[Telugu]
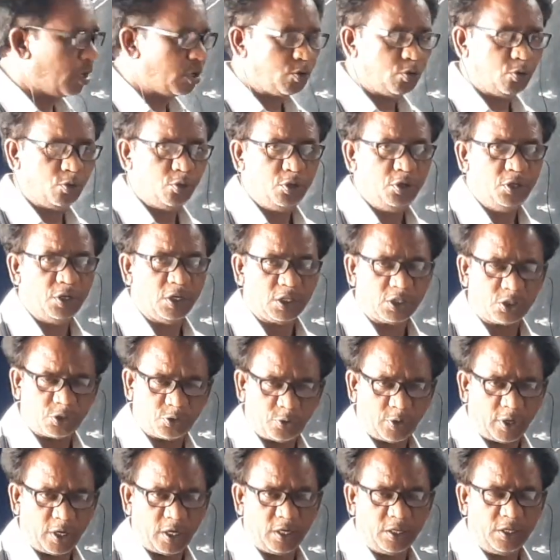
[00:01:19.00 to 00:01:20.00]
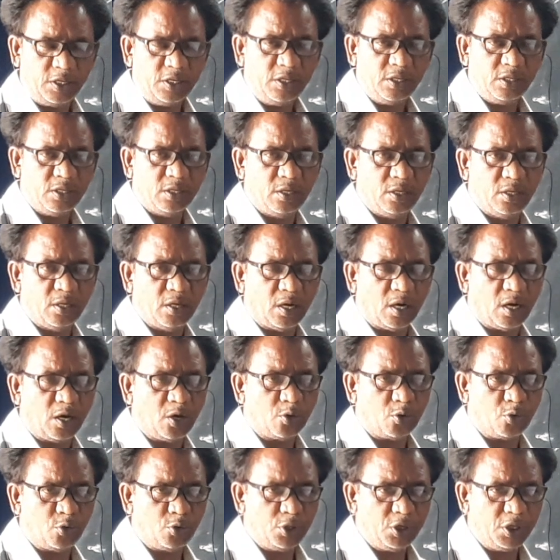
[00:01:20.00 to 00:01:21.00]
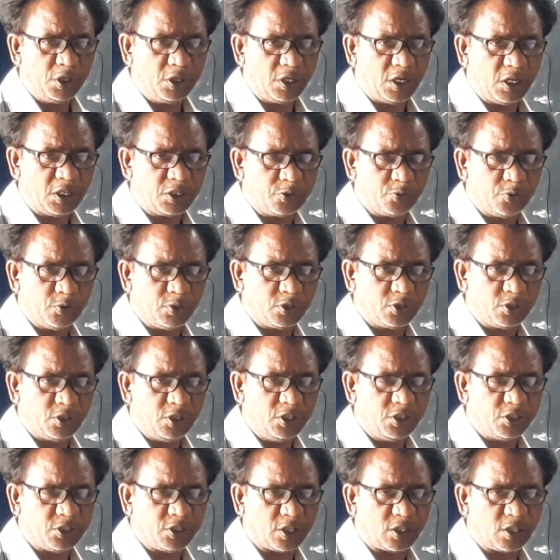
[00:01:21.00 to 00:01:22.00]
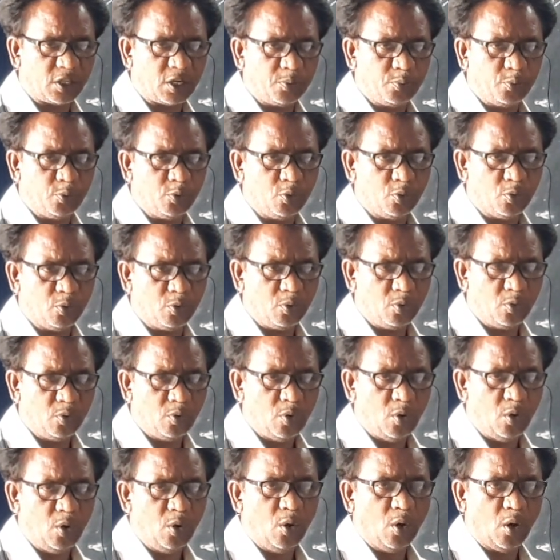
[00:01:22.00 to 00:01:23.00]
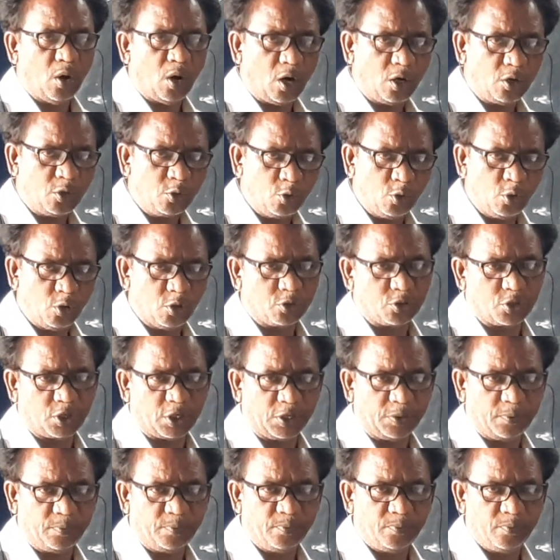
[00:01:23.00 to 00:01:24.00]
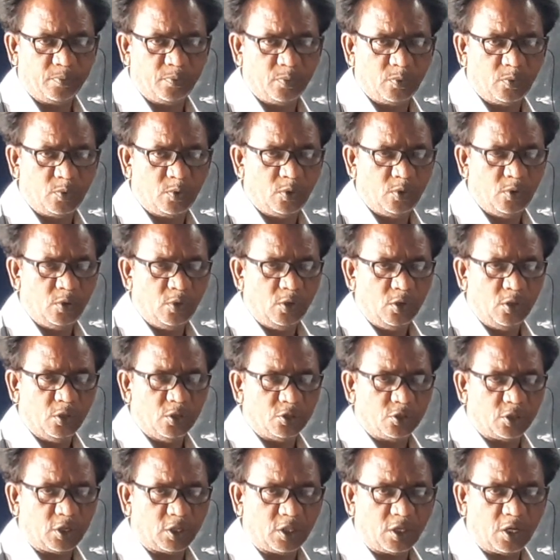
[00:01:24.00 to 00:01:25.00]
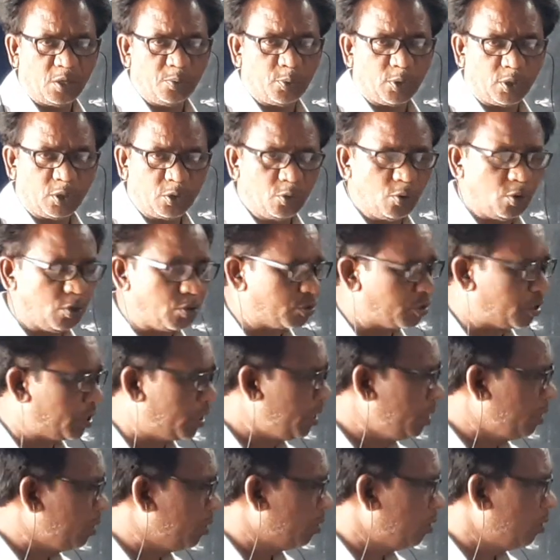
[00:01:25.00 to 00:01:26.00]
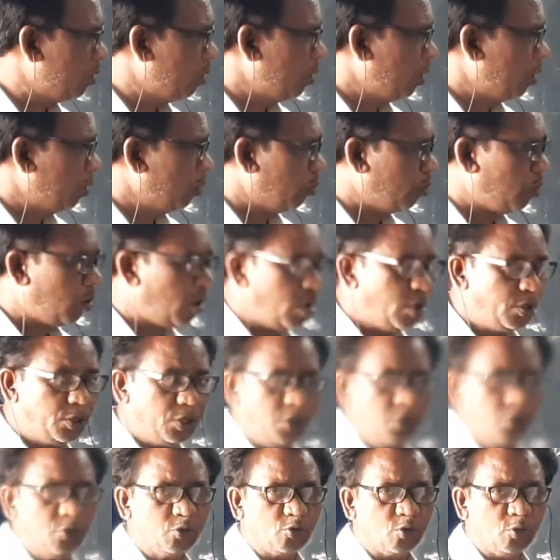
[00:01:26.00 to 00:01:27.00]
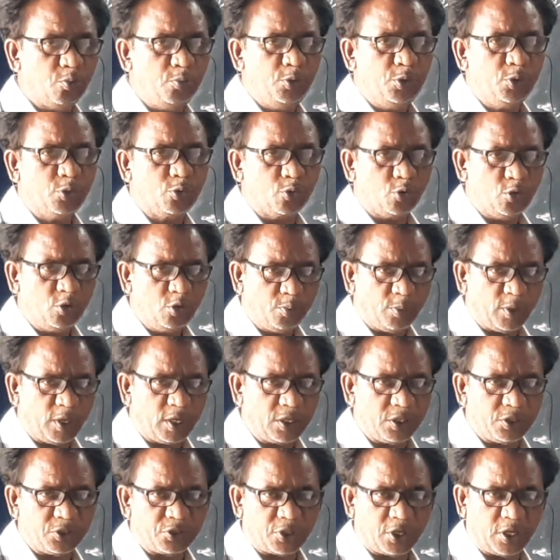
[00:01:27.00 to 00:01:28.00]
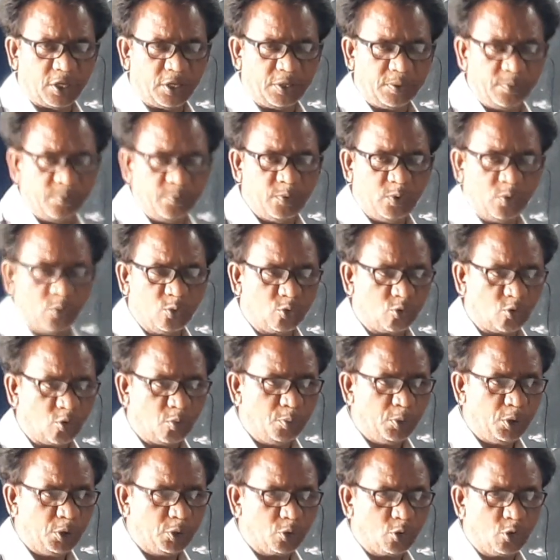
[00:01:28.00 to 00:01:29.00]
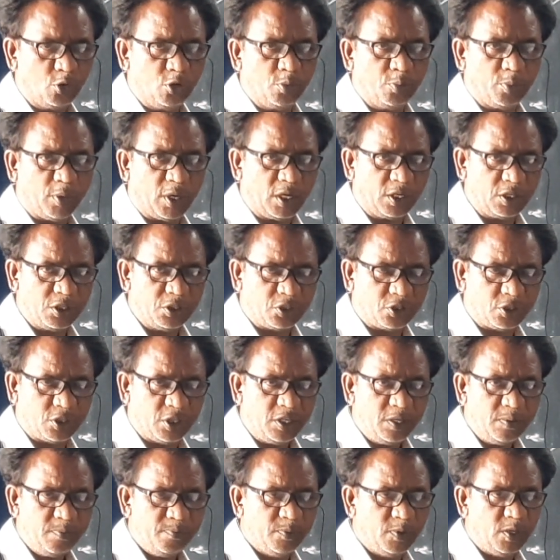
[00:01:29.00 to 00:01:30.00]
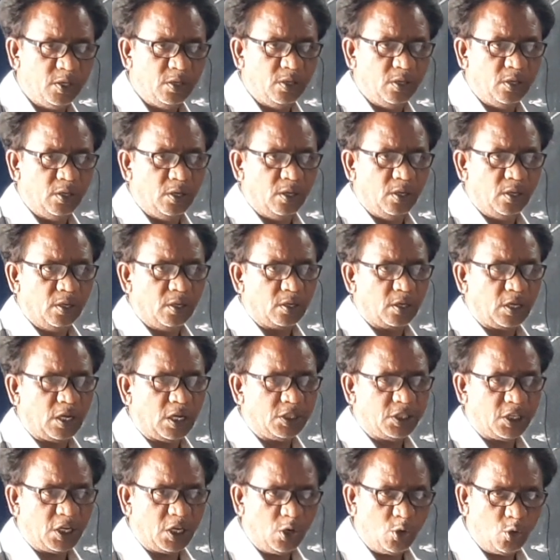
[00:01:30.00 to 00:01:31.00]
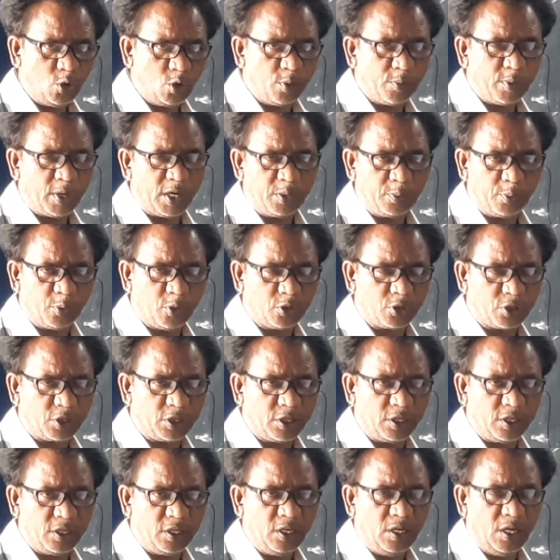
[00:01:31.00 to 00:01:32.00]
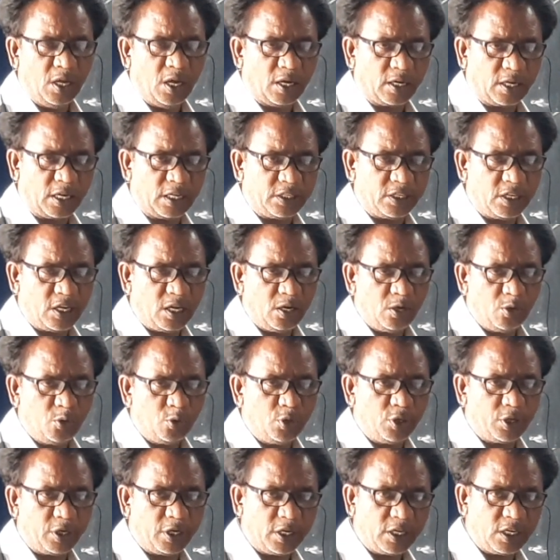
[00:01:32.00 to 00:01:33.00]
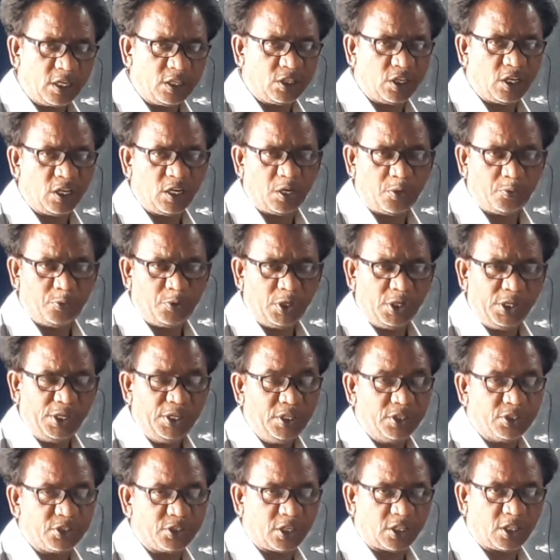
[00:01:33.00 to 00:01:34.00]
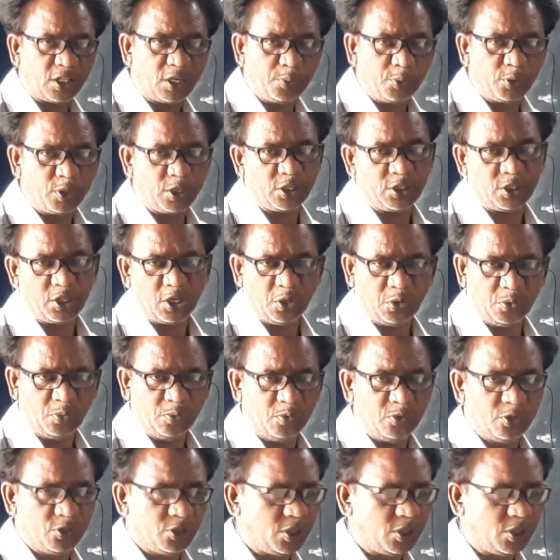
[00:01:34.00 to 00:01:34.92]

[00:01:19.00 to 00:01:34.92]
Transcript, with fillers: ఆ రెండింటిని హెచ్చివేయాలి ఆ రెండింటిని హెచ్చివేస్తే చదరపు అడుగులు వస్తాయి చదరపు అడుగులు వస్తాయి వాటిని తొమ్మిదితోటి భాగించాలి తొమ్మిదితోటి భాగిస్తే గజాల్లోకి మారిపోతాయి గజాలు కూడా ఏ గజాలు అవి చదరపు గజాలు